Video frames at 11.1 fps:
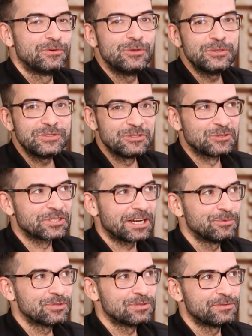flüssig und
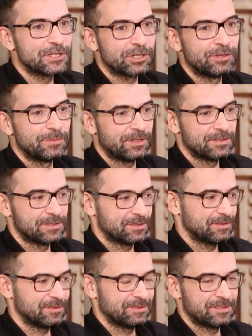reibungslos. Da kommen aus
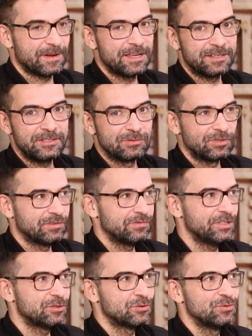zwei Richtungen
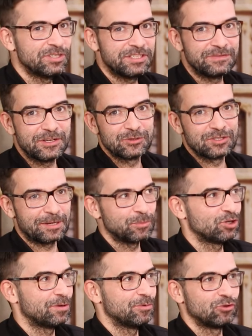vier Züge, die werden
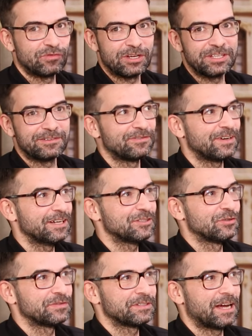zusammengekoppelt und fahren hier aber weiter.
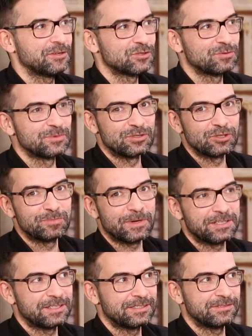Und andersrum ist noch
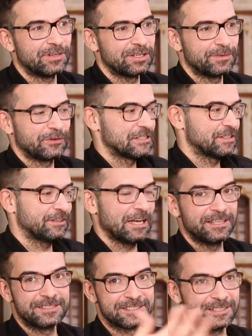spannender, die fahren ja quasi
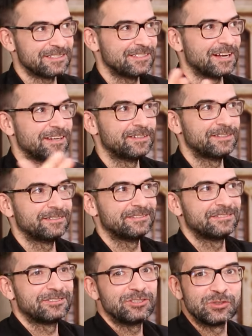gleichzeitig in alle
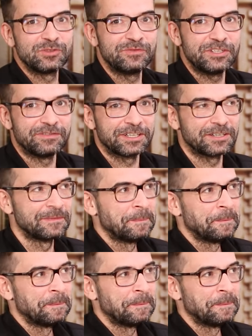Richtungen wieder weg.